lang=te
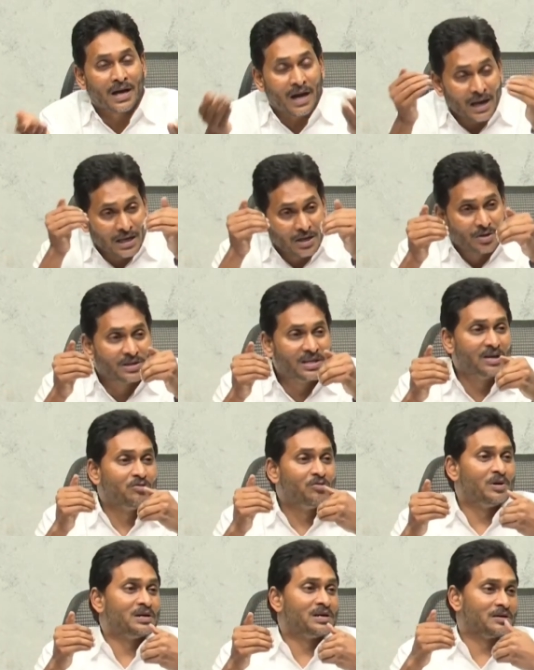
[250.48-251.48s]
కలియుగ
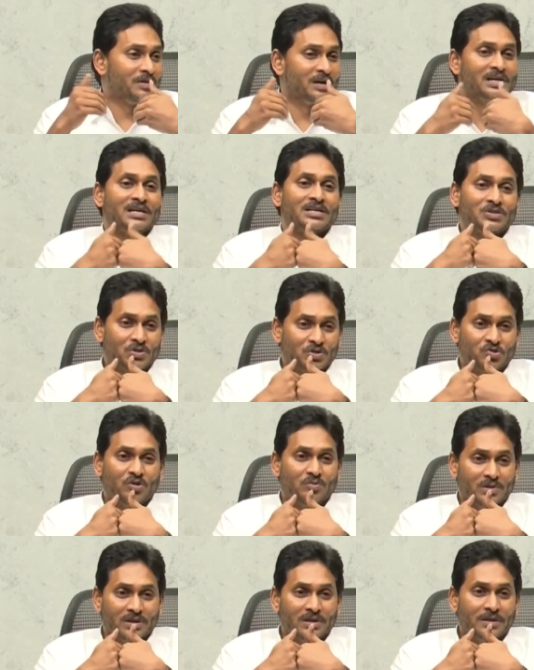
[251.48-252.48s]
దైవం అంటారు వెంకటేశ్వర
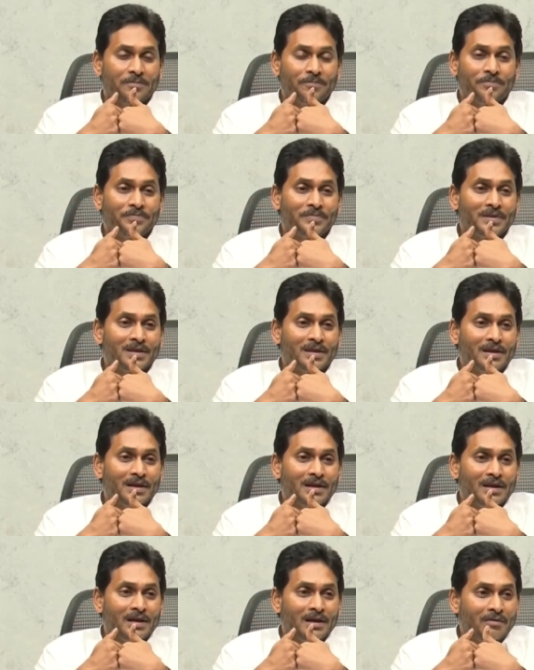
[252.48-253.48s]
స్వామిని
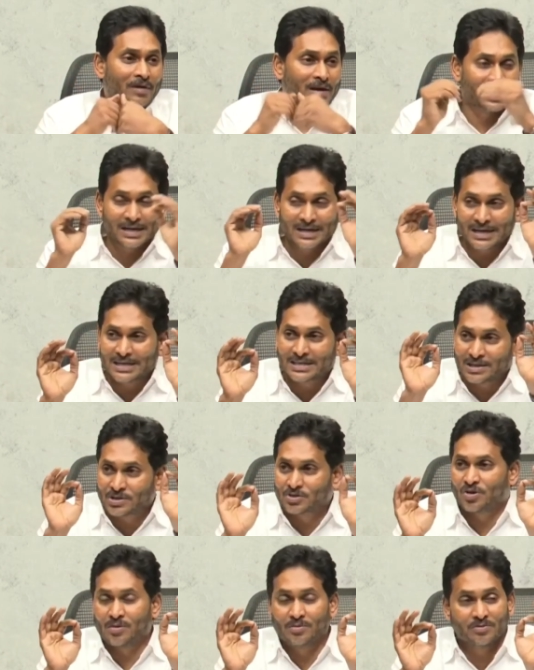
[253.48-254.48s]
వెంకటేశ్వర
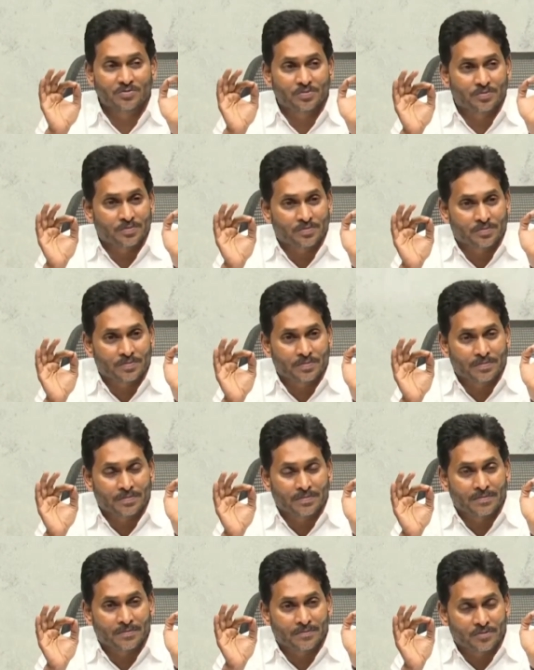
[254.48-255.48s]
స్వామి
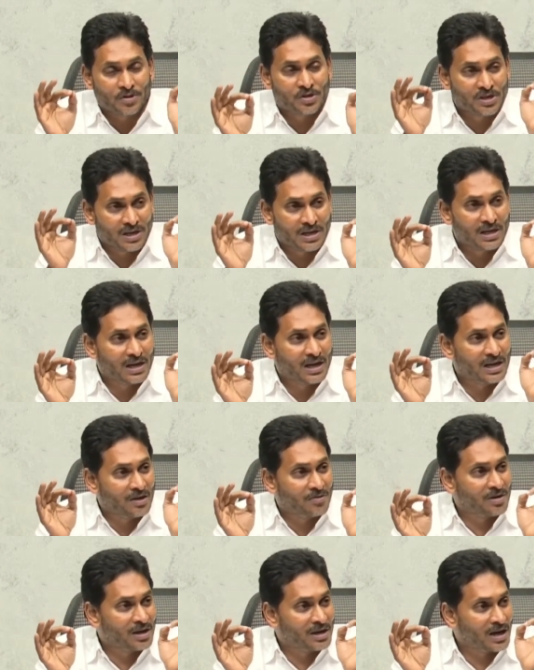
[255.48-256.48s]
విషయంగా
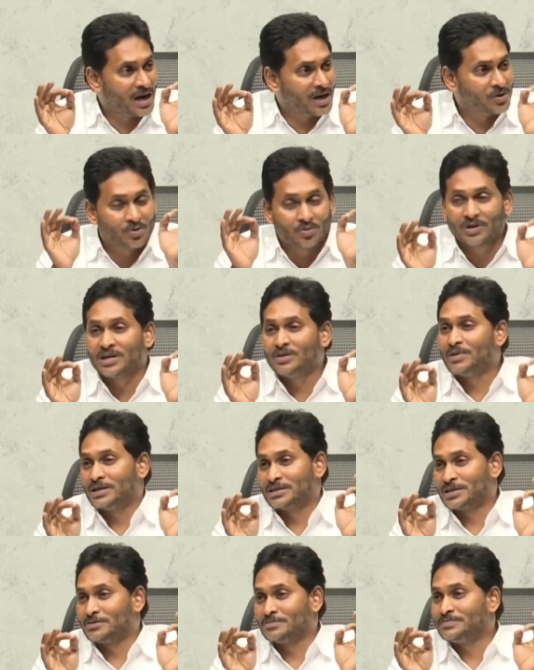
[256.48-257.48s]
ఎవరైనా ఆడుకుంటే
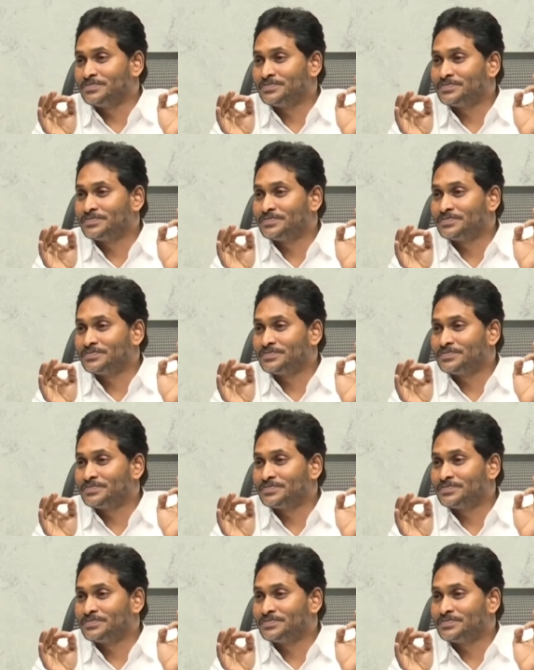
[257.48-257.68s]
మాత్రం